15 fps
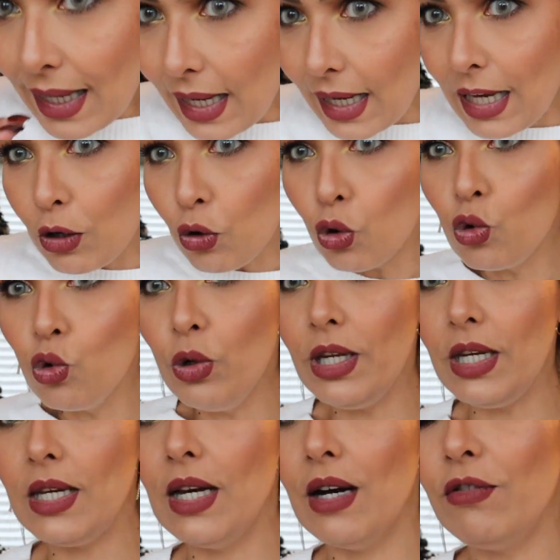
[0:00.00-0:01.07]
très
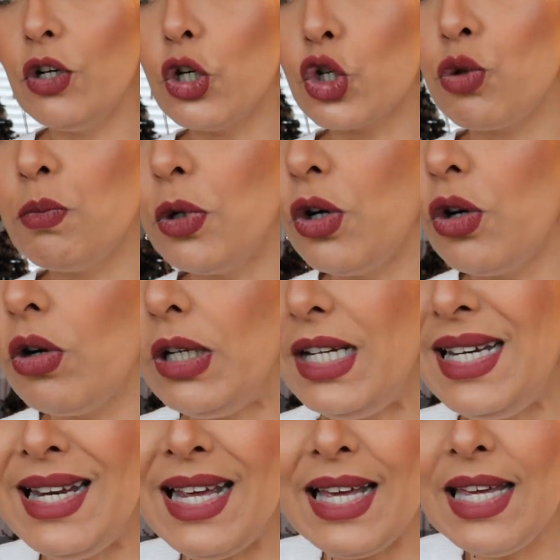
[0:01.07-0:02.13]
cocooning. Hein. Franchement,
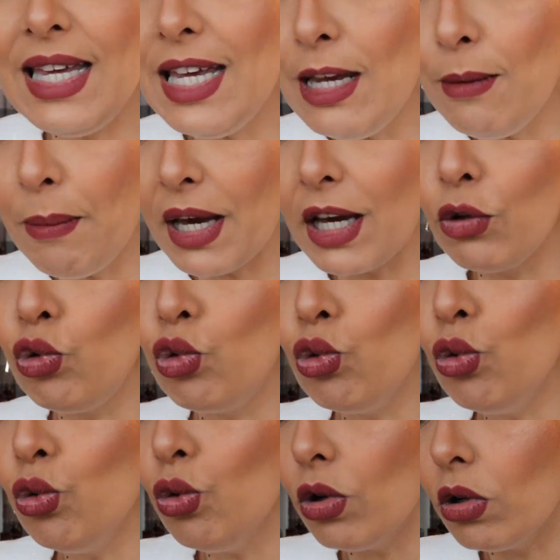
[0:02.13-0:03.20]
il est hyper
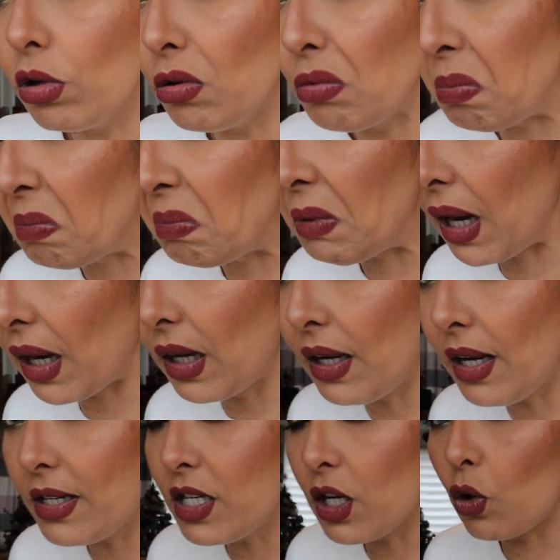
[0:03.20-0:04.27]
doux. Euh, a
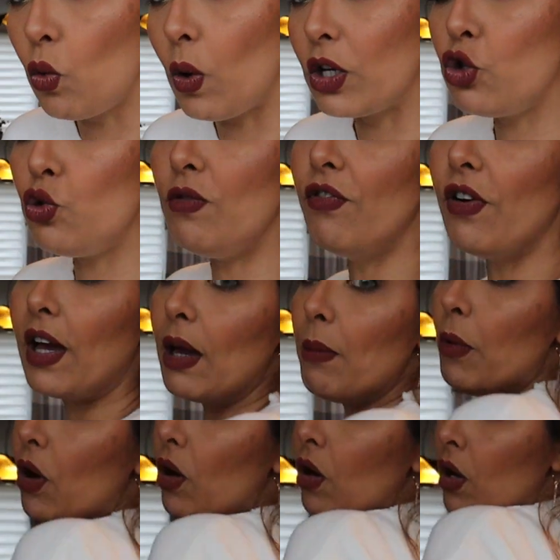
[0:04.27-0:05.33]
rien à dire quoi. Je suis
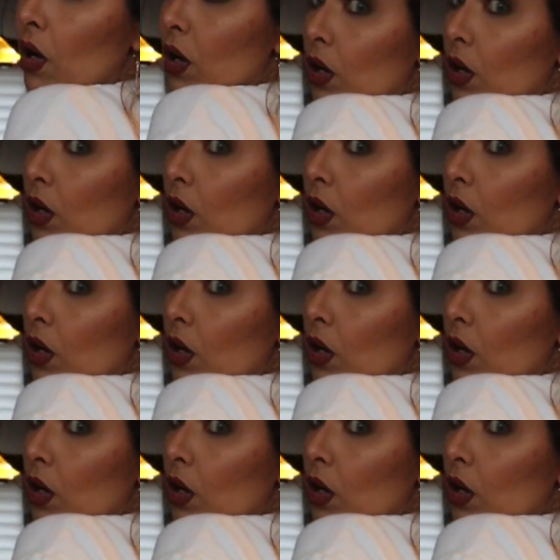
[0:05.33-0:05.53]
vraiment